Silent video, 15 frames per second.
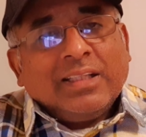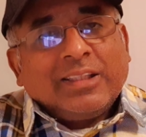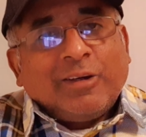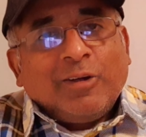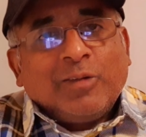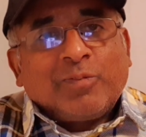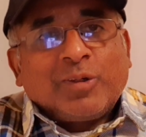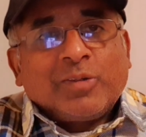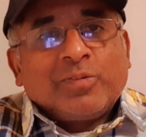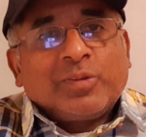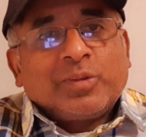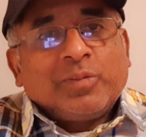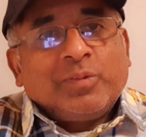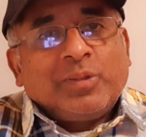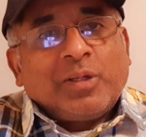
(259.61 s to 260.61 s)
তাহলে
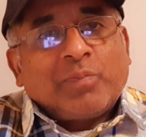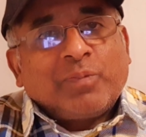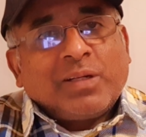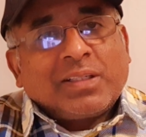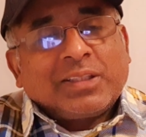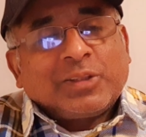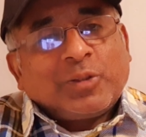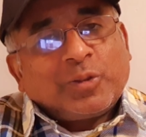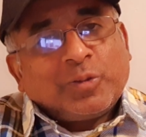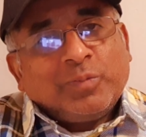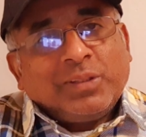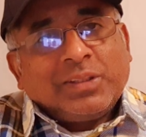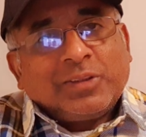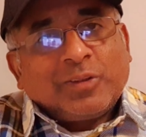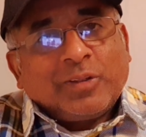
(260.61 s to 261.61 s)
পরবর্তী ভিডিও আপনার কাছে
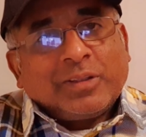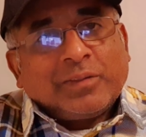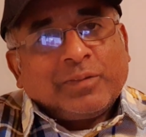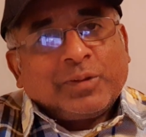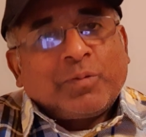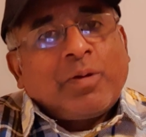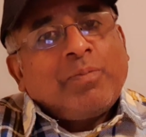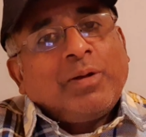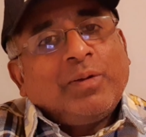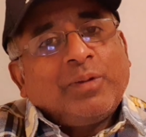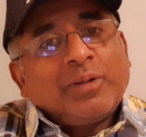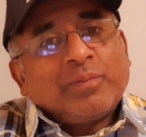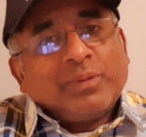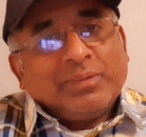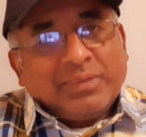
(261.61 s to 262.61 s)
অটোমেটিক চলে যাবে সবাই ভালো
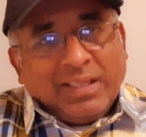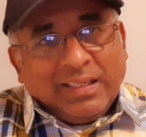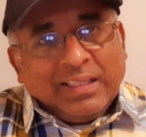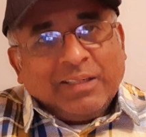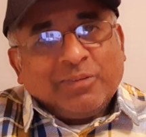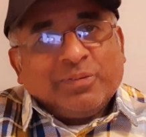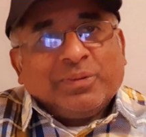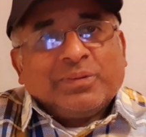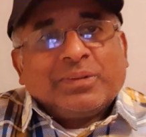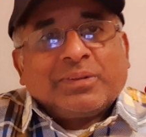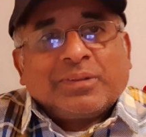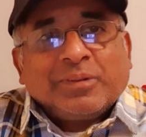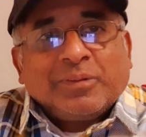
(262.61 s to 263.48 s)
থাকবেন আল্লাহ হাফিজ